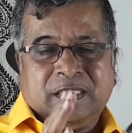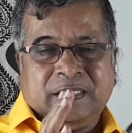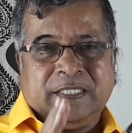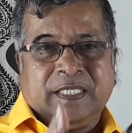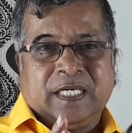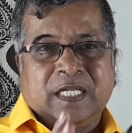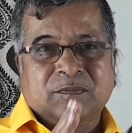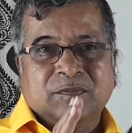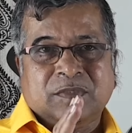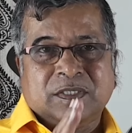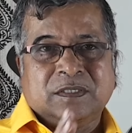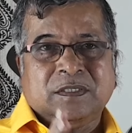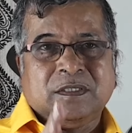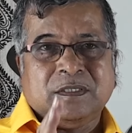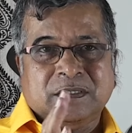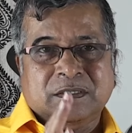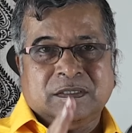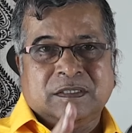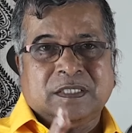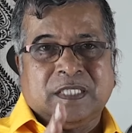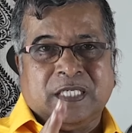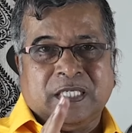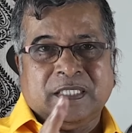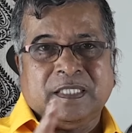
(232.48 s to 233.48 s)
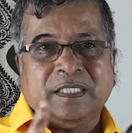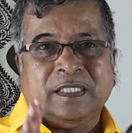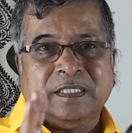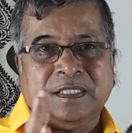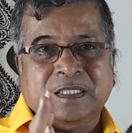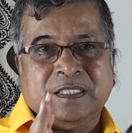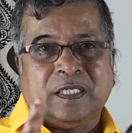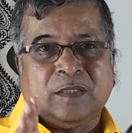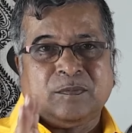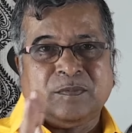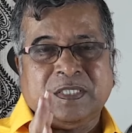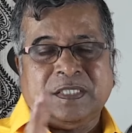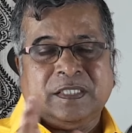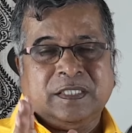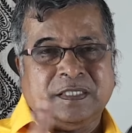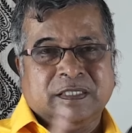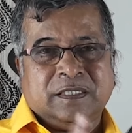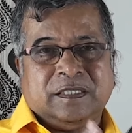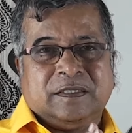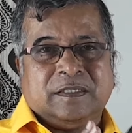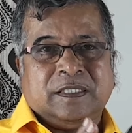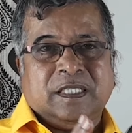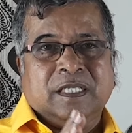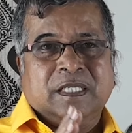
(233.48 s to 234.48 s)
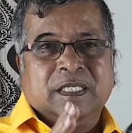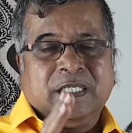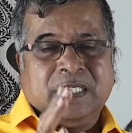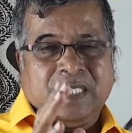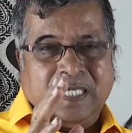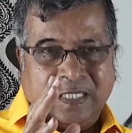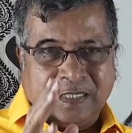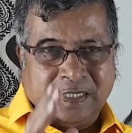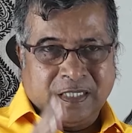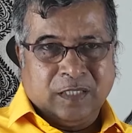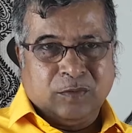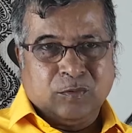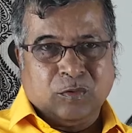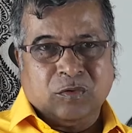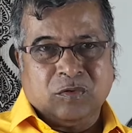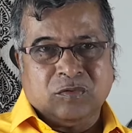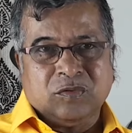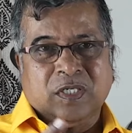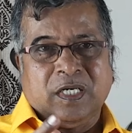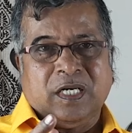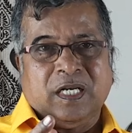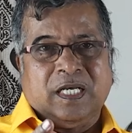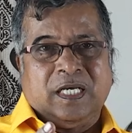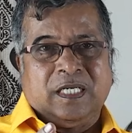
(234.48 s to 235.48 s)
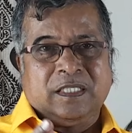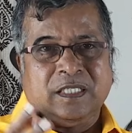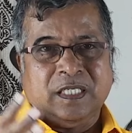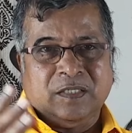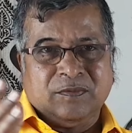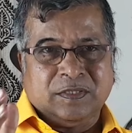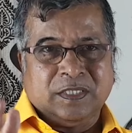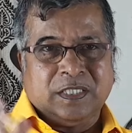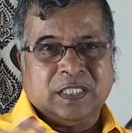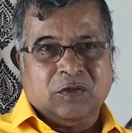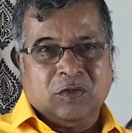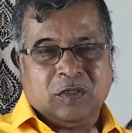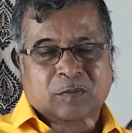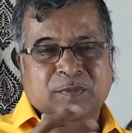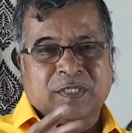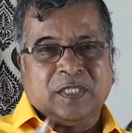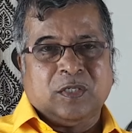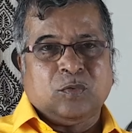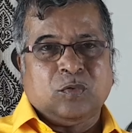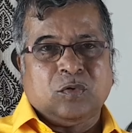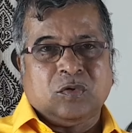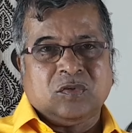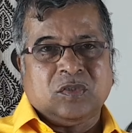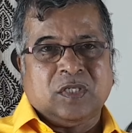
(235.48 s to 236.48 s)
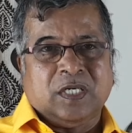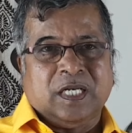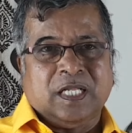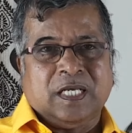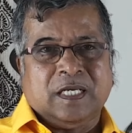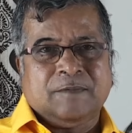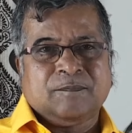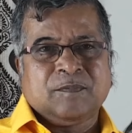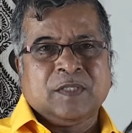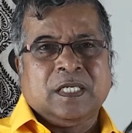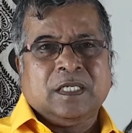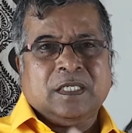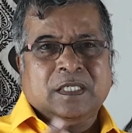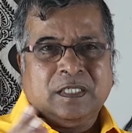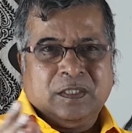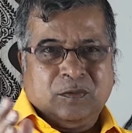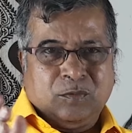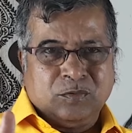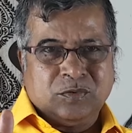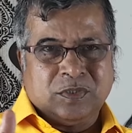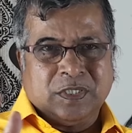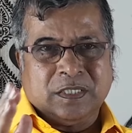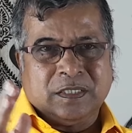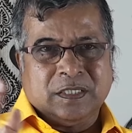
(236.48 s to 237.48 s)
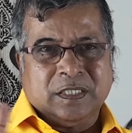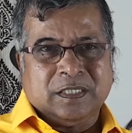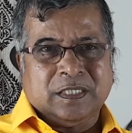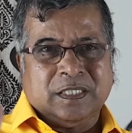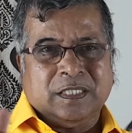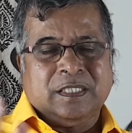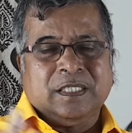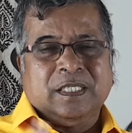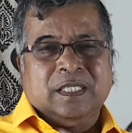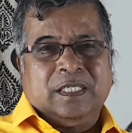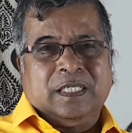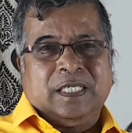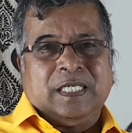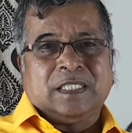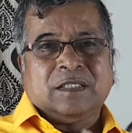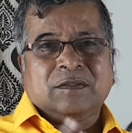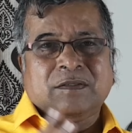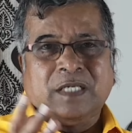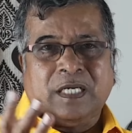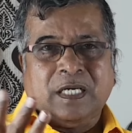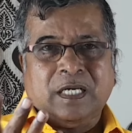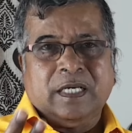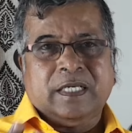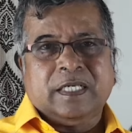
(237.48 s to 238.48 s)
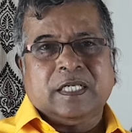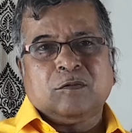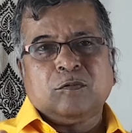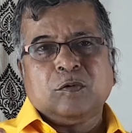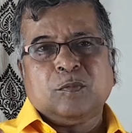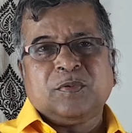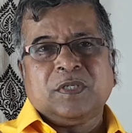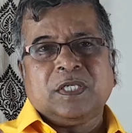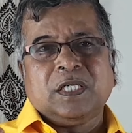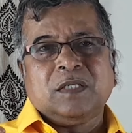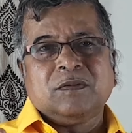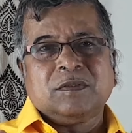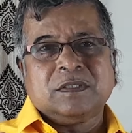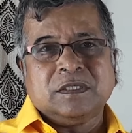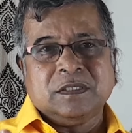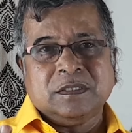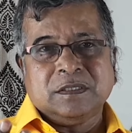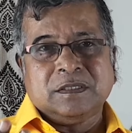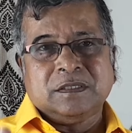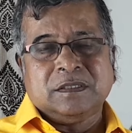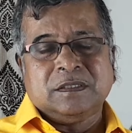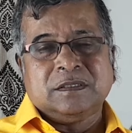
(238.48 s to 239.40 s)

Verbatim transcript: இடம் வந்து காலி இடம் இருக்குது அதில் கொண்டு வந்திருக்கலாம் அதில் வந்து டெவலப்மெண்ட்டை கொண்டு வந்திருக்கலாம் கொஞ்சம் அங்கங்கே அதாவது ஆக்கிரமிப்புகள் வந்து